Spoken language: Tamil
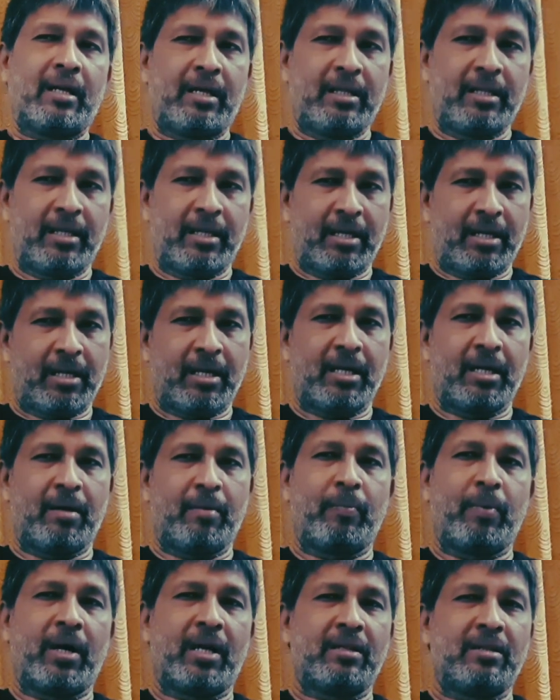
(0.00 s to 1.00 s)
இதையெல்லாம்
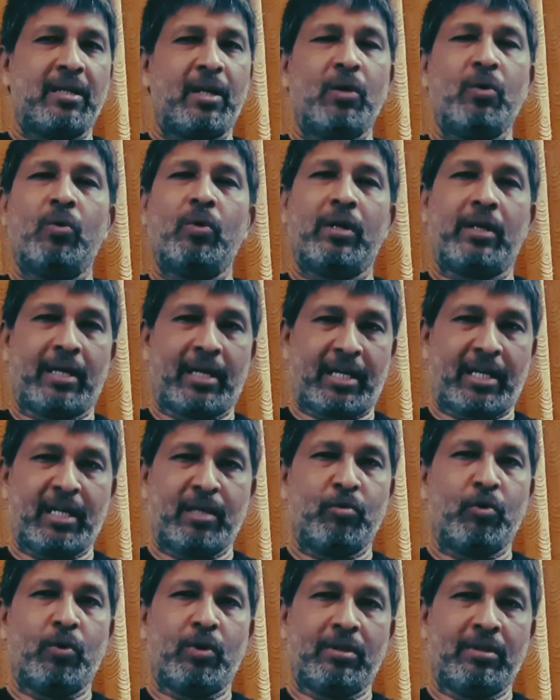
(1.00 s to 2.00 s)
பார்த்தாலும் ஒரு எனக்கு
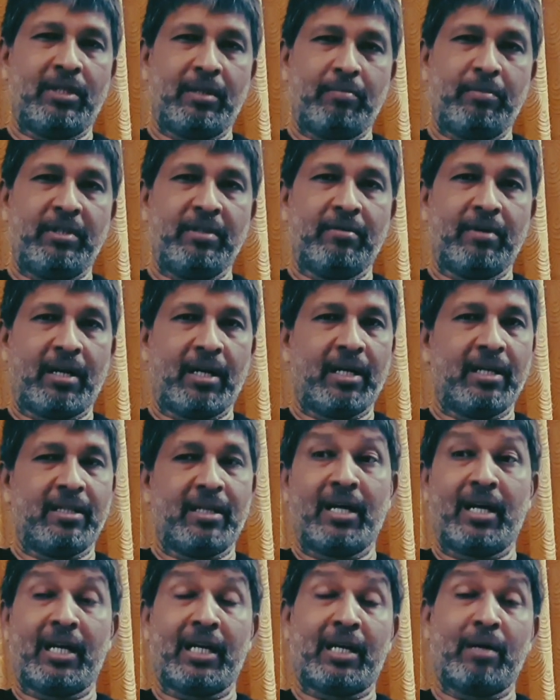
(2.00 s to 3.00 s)
என்னமோ ஒரு திருப்தி வரல
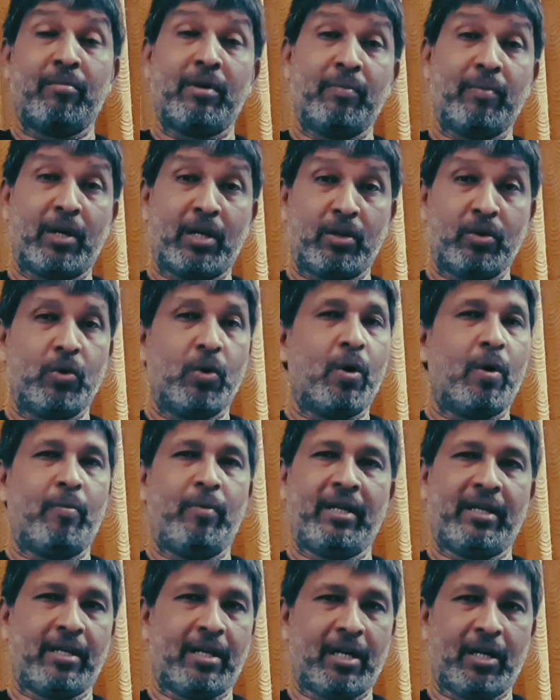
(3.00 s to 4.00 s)
இதெல்லாம் ரெக்கமெண்ட் பண்ணணும்
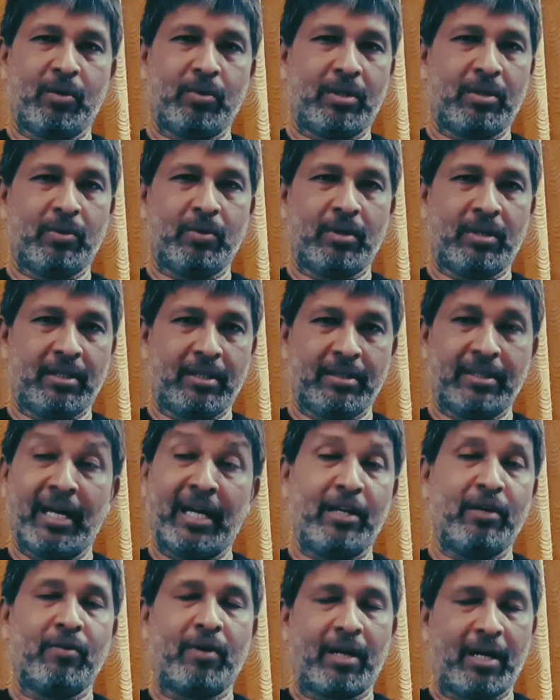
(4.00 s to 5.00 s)
அப்படிங்கிற அளவுக்கு ஒரு
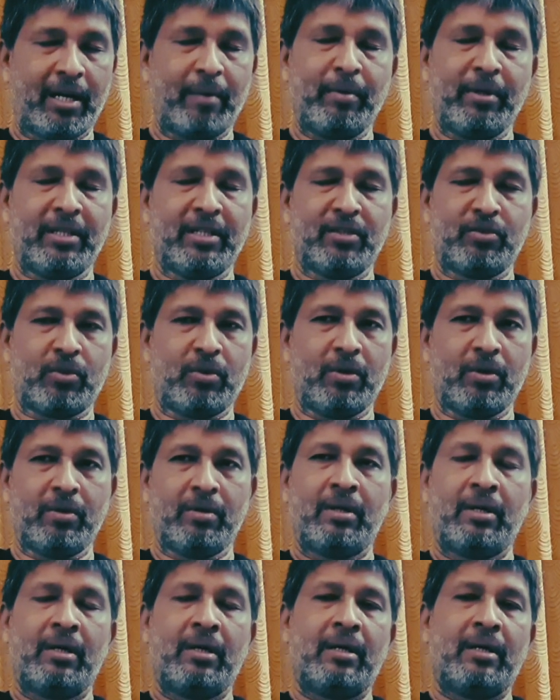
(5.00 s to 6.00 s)
தைரியம் வரல அப்படின்னு தான்
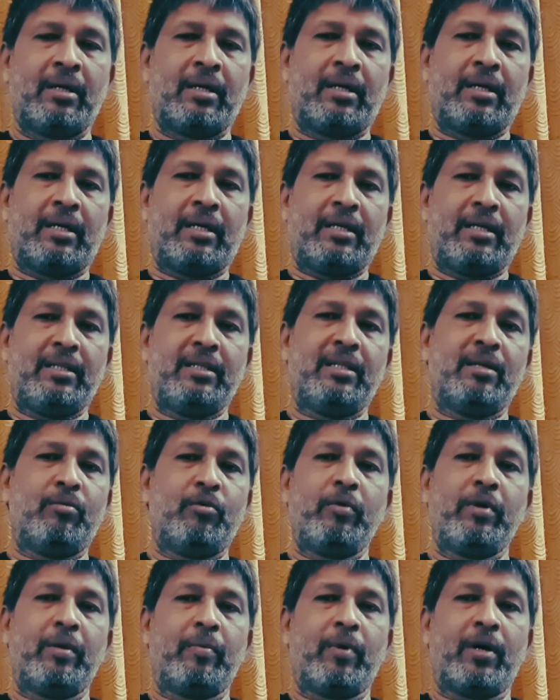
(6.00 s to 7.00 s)
சொல்லணும் இந்த
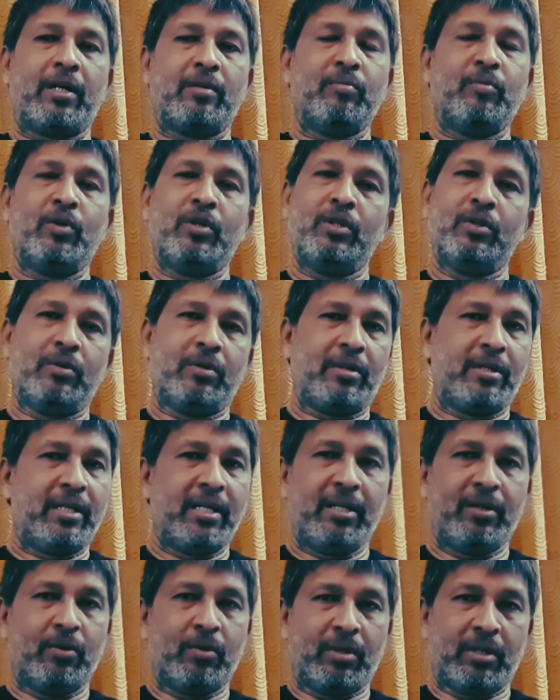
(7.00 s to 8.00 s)
மூவியை பார்க்கும்போது
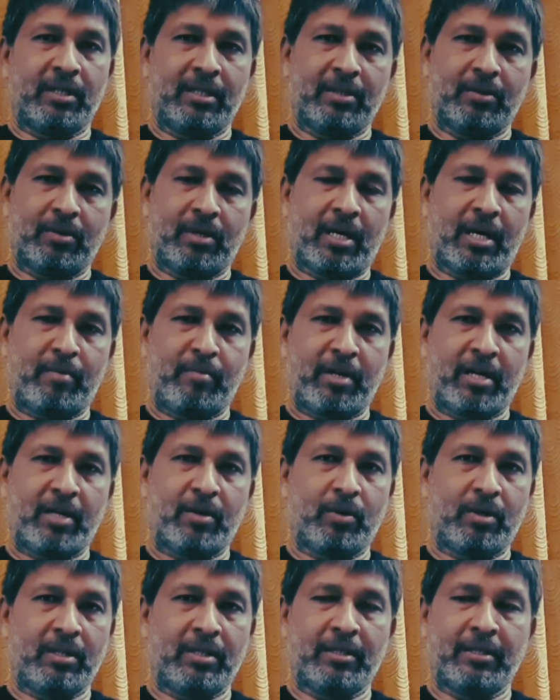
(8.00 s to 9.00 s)
ரியலி ஒரு ஒரு அருமையான
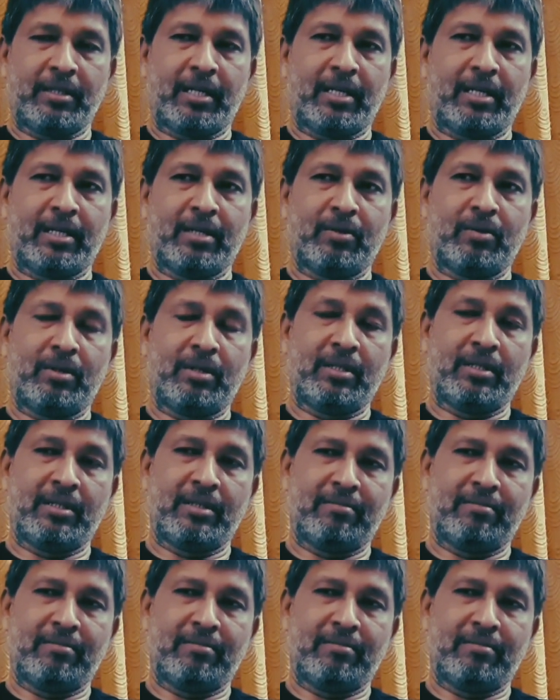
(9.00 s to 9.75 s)
ஒரு என ஒரு